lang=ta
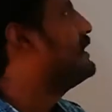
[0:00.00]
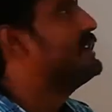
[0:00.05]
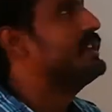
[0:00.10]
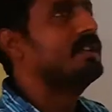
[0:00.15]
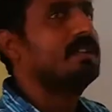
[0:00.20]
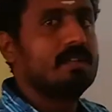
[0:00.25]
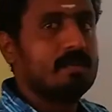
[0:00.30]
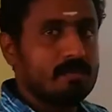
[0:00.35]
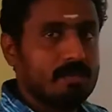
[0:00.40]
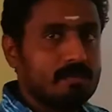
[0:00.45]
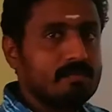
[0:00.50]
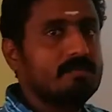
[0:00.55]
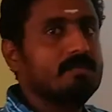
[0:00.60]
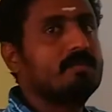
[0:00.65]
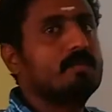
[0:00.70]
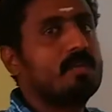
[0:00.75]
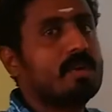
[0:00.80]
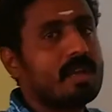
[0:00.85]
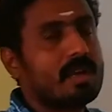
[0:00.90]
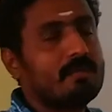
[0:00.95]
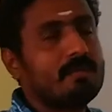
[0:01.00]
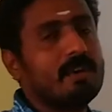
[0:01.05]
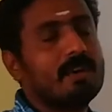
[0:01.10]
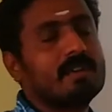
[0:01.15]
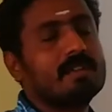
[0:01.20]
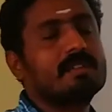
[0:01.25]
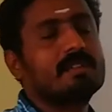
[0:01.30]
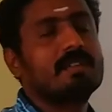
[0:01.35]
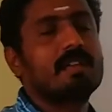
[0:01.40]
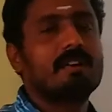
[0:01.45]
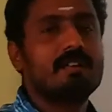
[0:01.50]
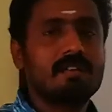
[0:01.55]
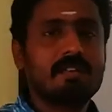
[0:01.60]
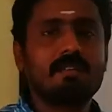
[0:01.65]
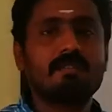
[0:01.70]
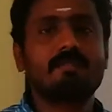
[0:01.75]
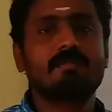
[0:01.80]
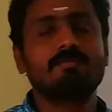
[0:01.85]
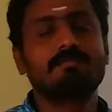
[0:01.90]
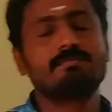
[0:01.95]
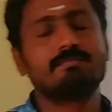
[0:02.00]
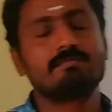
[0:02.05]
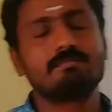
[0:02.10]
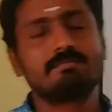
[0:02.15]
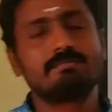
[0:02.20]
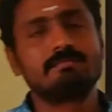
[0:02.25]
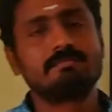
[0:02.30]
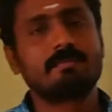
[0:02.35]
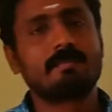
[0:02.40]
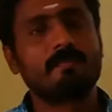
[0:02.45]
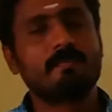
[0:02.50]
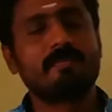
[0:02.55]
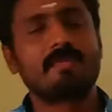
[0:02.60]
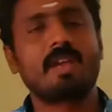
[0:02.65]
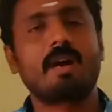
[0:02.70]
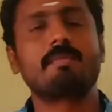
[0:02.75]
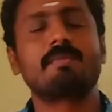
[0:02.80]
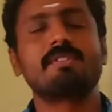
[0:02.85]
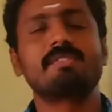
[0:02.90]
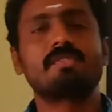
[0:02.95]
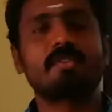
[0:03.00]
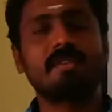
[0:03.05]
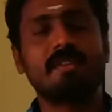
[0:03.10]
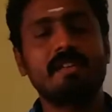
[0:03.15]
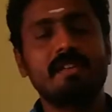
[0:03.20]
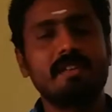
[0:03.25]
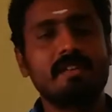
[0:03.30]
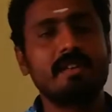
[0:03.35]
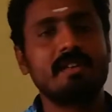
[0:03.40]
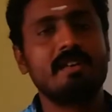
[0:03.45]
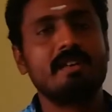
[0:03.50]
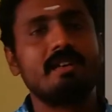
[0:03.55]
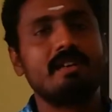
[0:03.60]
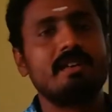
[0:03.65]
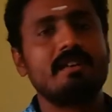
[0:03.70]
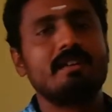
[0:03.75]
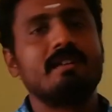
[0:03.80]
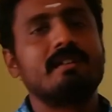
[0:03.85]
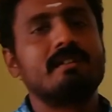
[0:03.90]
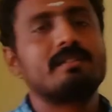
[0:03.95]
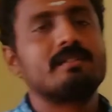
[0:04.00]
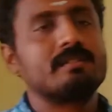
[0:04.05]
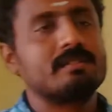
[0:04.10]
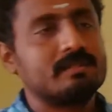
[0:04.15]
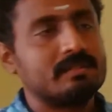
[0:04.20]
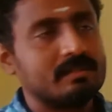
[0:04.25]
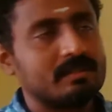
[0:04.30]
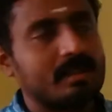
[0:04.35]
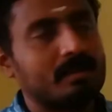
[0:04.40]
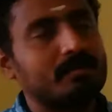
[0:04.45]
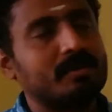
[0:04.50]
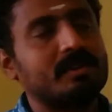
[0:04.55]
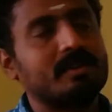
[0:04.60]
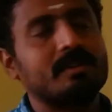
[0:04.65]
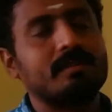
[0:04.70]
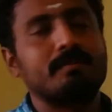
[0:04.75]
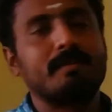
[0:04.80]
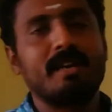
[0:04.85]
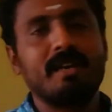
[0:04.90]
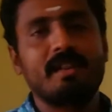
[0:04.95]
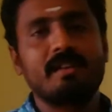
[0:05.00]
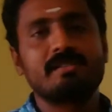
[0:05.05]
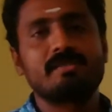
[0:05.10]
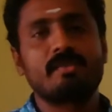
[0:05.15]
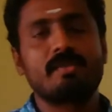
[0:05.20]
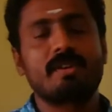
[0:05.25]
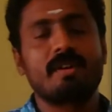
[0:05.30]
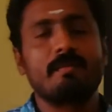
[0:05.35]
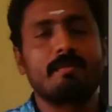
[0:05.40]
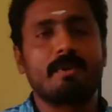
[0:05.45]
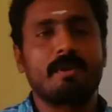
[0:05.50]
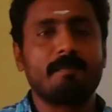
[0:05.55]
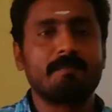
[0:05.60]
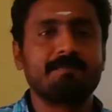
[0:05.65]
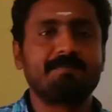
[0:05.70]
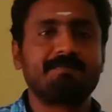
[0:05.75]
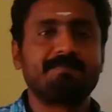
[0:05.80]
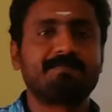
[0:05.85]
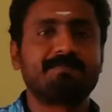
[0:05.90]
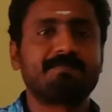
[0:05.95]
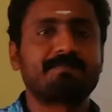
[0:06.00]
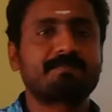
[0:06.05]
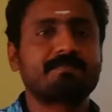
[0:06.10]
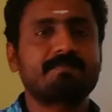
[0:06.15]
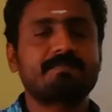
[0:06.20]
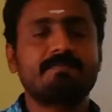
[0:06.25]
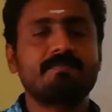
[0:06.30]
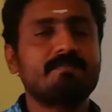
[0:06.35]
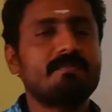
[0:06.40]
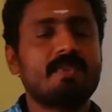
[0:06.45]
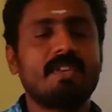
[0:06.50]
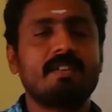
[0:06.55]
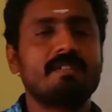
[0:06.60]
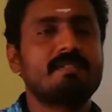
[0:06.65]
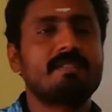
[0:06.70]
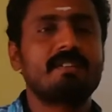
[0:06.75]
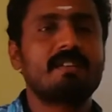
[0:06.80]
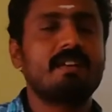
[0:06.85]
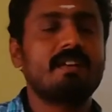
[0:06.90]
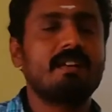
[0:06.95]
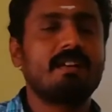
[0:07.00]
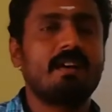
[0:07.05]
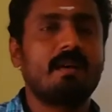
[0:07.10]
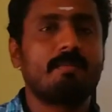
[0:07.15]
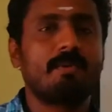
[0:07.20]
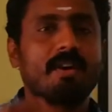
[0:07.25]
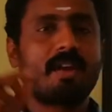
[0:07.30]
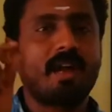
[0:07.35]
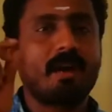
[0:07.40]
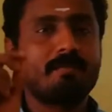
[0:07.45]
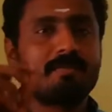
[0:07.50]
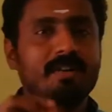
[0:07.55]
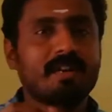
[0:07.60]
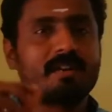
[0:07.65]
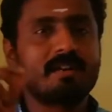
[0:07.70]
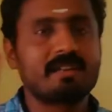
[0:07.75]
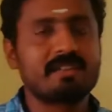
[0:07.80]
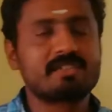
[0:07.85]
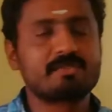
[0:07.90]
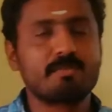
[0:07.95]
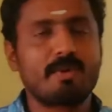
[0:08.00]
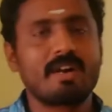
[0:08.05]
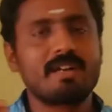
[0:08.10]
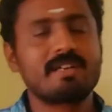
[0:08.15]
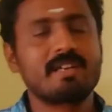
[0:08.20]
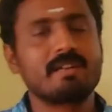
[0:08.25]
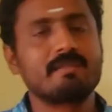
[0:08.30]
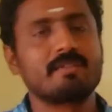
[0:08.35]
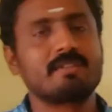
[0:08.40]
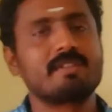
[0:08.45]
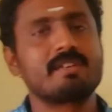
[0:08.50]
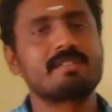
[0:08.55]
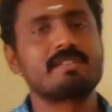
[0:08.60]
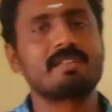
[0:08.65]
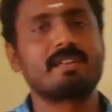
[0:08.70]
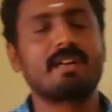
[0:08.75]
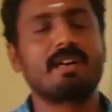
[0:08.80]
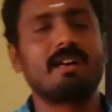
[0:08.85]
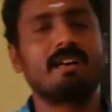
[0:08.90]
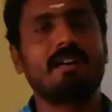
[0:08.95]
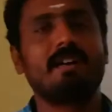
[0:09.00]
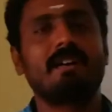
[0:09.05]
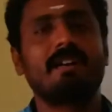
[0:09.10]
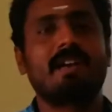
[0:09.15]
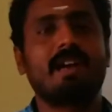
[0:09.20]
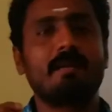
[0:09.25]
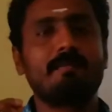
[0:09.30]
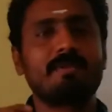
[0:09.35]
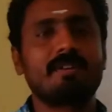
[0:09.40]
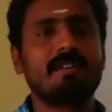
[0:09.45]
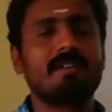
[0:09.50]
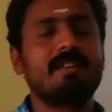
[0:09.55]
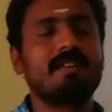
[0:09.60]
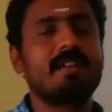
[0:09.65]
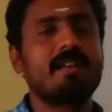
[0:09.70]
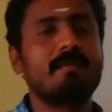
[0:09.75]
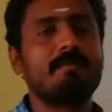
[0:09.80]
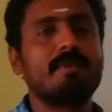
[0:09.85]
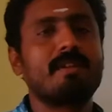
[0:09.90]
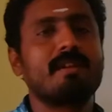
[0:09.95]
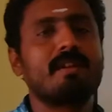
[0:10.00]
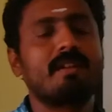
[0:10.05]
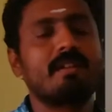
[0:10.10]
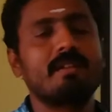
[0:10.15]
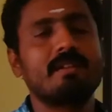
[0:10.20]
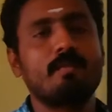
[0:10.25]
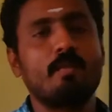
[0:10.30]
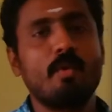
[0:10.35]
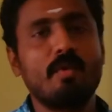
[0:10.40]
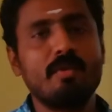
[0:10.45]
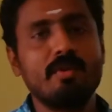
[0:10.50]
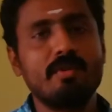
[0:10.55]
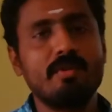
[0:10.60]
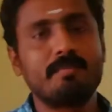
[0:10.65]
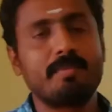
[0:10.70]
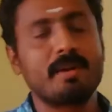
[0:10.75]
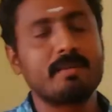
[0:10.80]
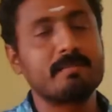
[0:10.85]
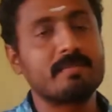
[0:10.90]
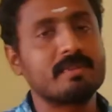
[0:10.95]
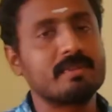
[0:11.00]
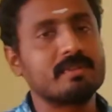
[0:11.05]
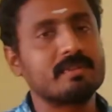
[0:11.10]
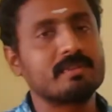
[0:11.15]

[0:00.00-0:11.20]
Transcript: இதுவும் உயரமாகத்தான் இருக்கும் அப்படின்னு சொல்லி நம்ம மெண்டல் சொல்கிறாப்புல சரியா அப்போ கேபிட்டல் டி ஸ்மால் டீன்னு வந்துருச்சுன்னா கேபிட்டல் டி அப்படிங்கிறது ஓங்கு பண்பு